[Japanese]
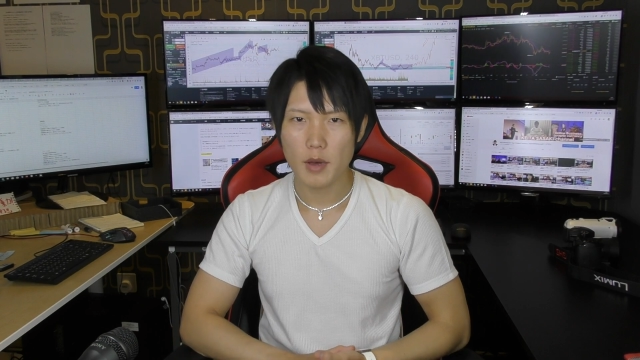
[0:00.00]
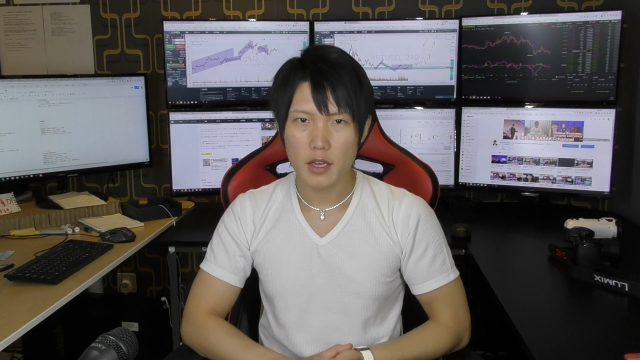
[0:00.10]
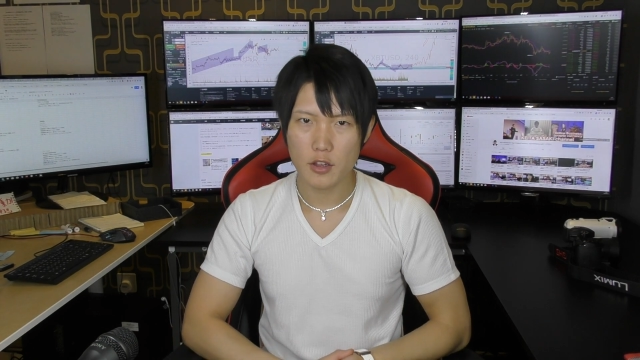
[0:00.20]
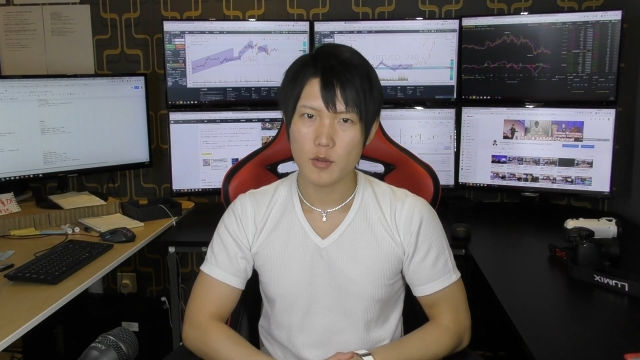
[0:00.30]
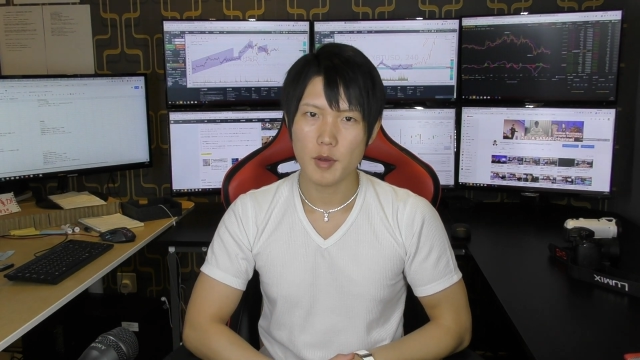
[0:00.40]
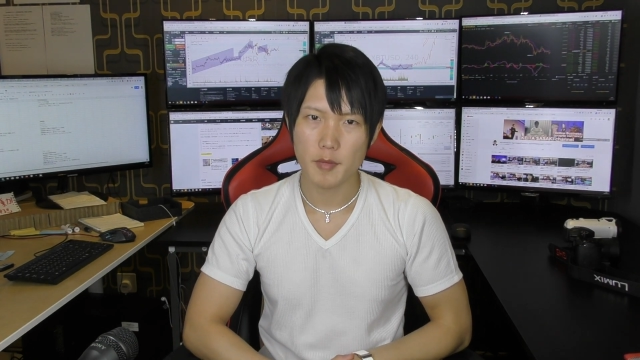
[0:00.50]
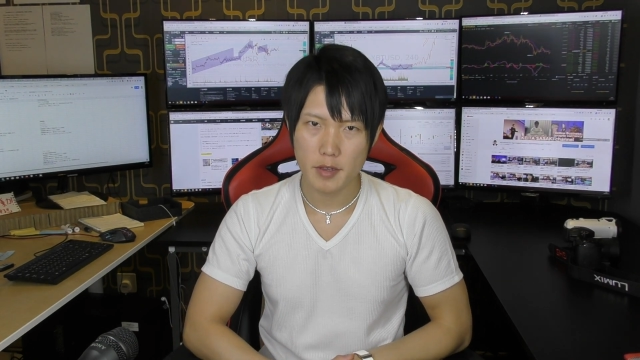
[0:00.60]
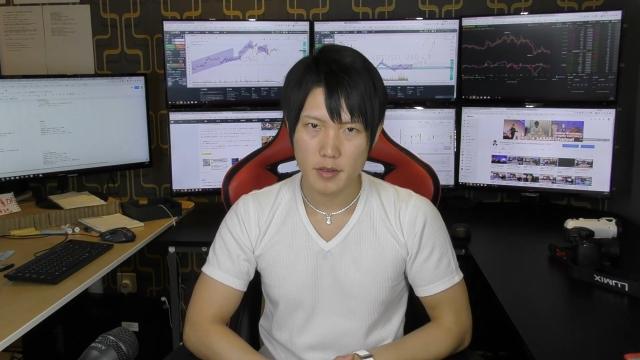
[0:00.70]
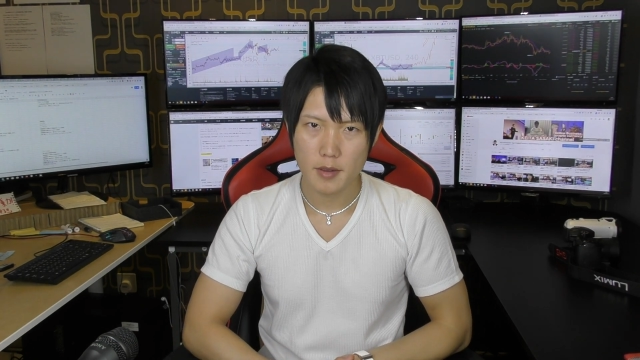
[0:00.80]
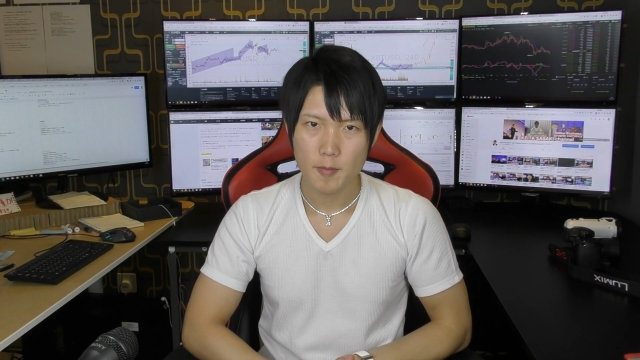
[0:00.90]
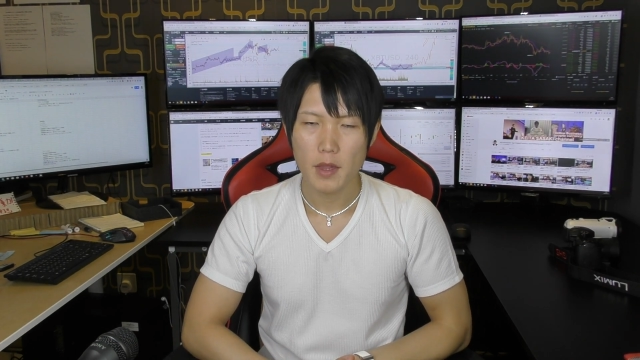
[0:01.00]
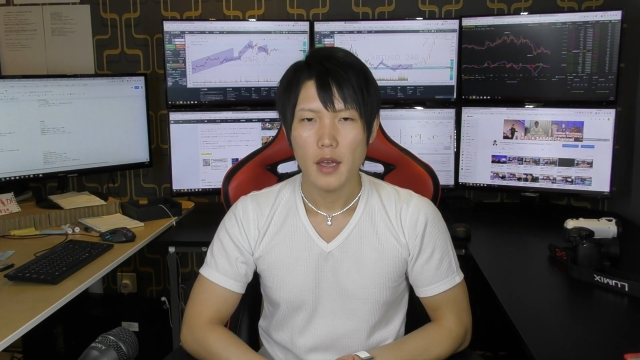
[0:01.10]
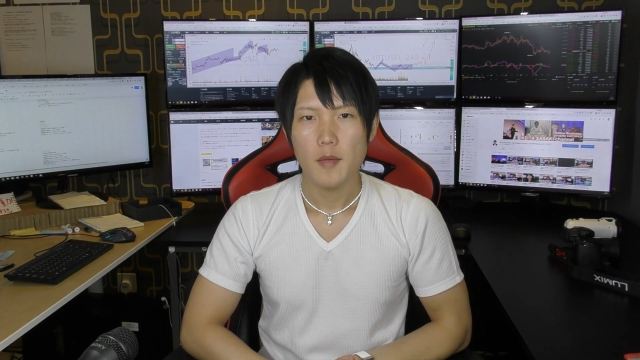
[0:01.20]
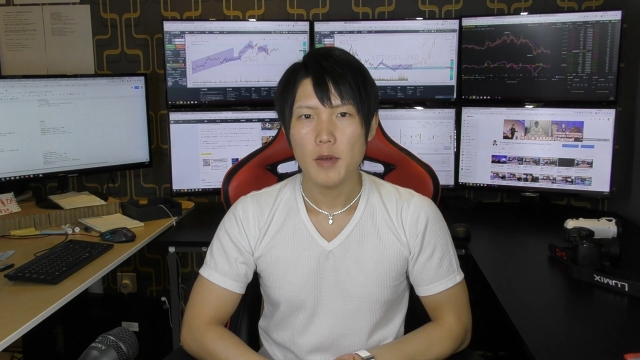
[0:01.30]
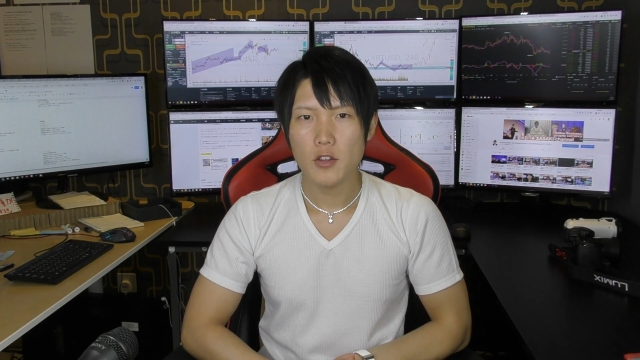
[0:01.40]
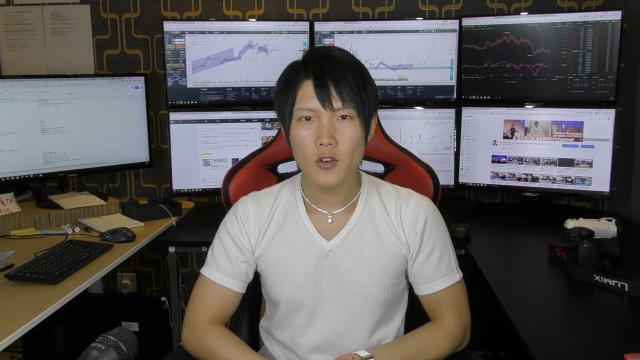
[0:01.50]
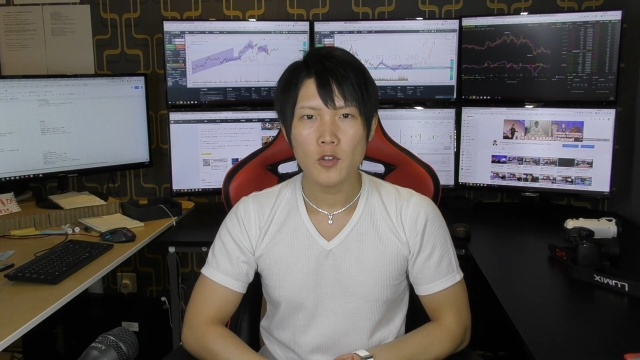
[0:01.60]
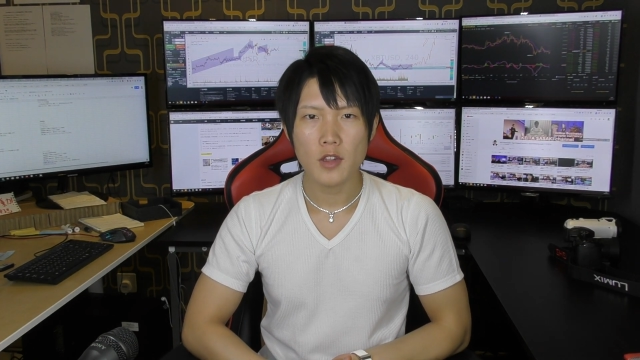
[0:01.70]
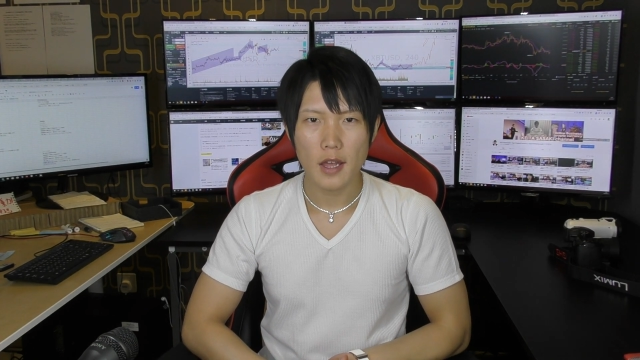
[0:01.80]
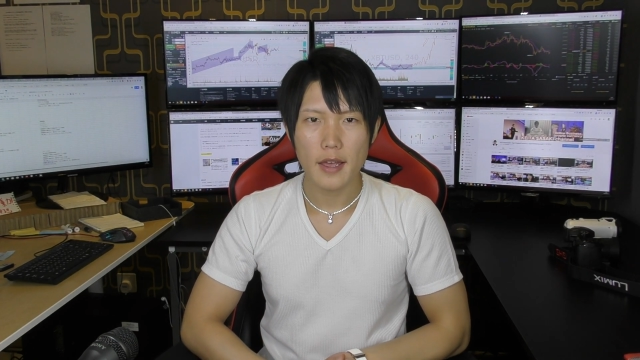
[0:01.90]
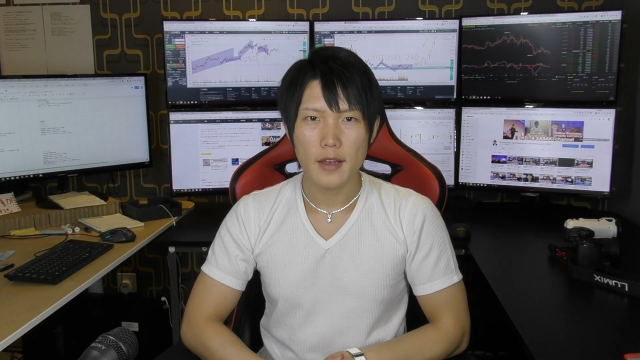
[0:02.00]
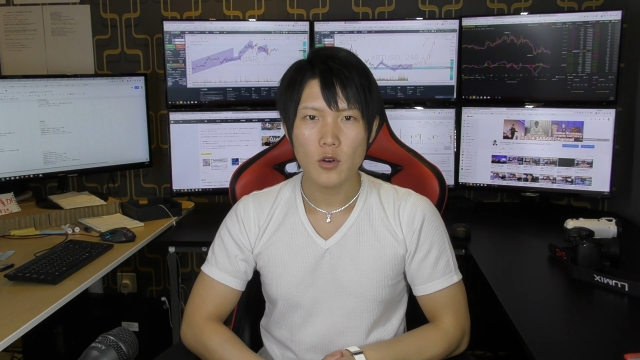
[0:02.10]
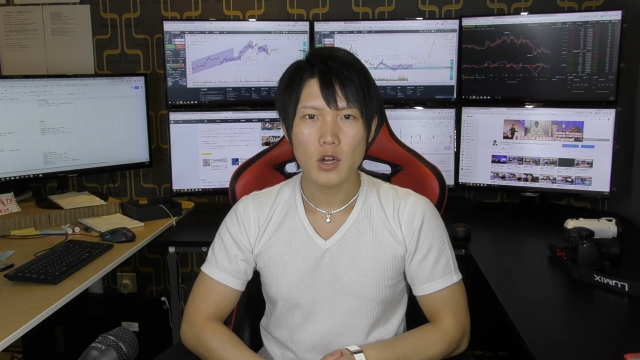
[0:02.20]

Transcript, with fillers: 番いいと思います。ということでね、